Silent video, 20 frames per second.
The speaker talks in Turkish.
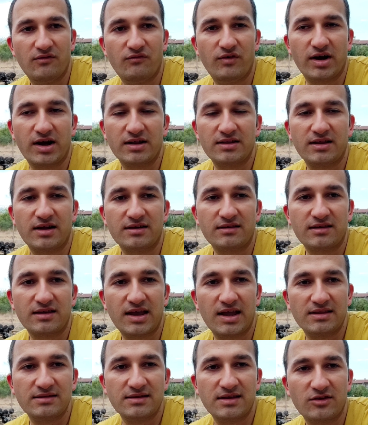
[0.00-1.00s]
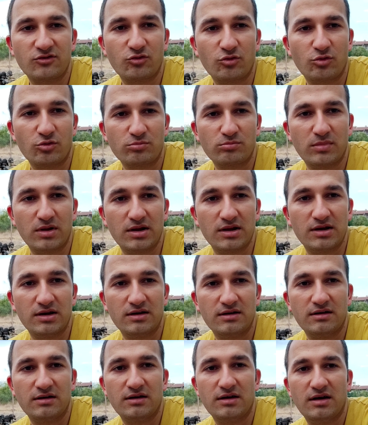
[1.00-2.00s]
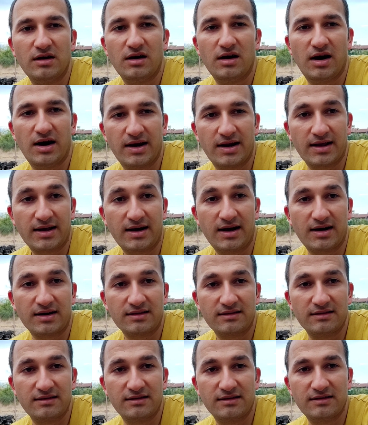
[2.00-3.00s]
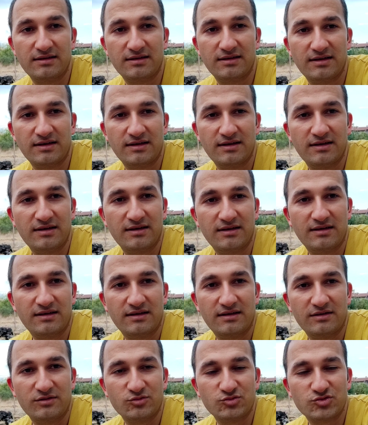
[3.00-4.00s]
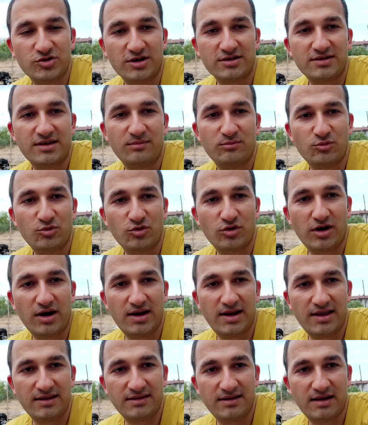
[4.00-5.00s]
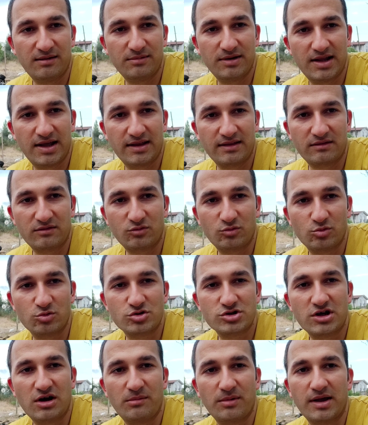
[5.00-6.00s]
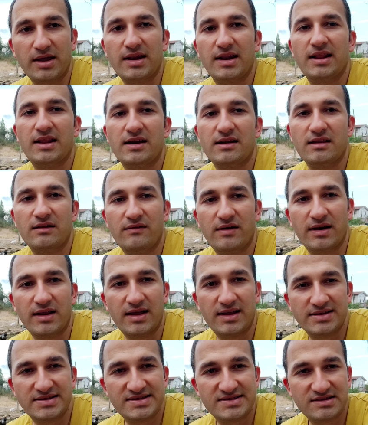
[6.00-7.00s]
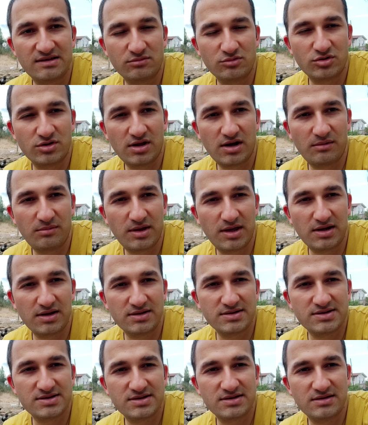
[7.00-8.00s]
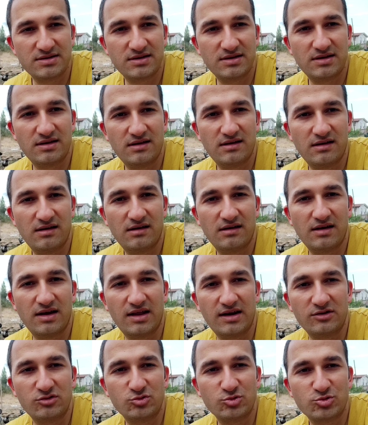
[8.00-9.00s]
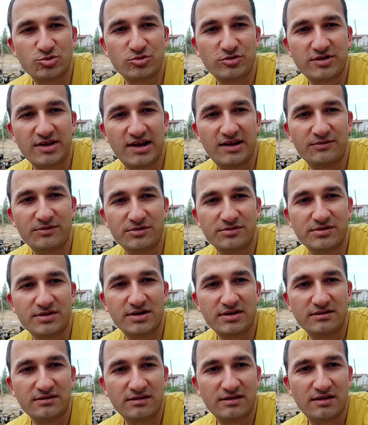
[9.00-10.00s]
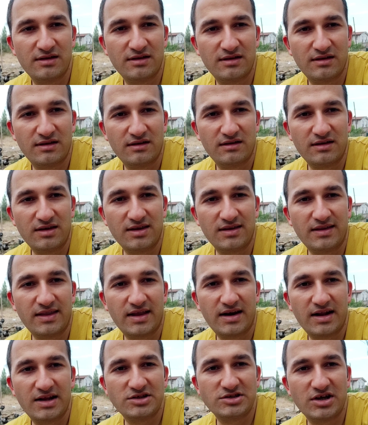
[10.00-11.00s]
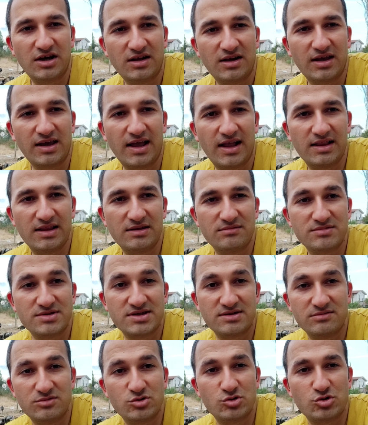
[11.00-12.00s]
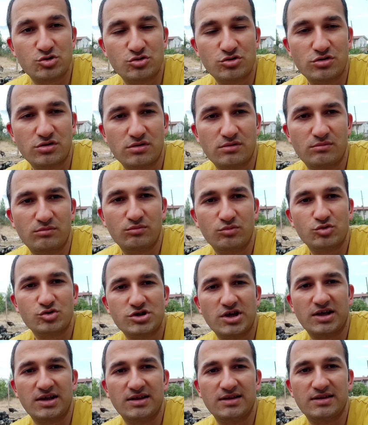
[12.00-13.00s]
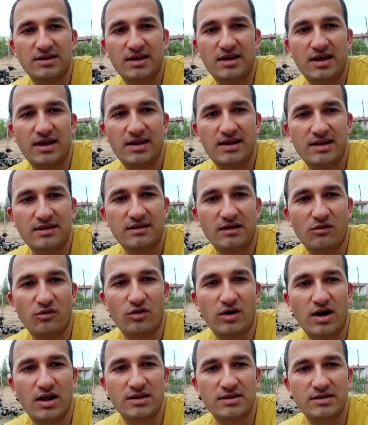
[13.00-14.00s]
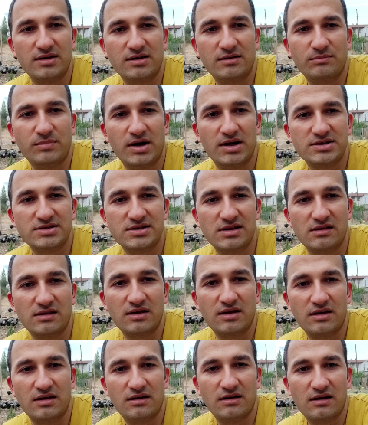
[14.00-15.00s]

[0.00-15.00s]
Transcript: Fakat artık kendinden soğutmalı, anakartlı, uzaktan müdahale edilebilen kuluçka makineleri de var. Yani siz de bunlara beyninizi yani tuşlu telefondan internet çağına geldiğimiz gibi düşünün. Bu şekilde 50 tavuk aldık, başladık.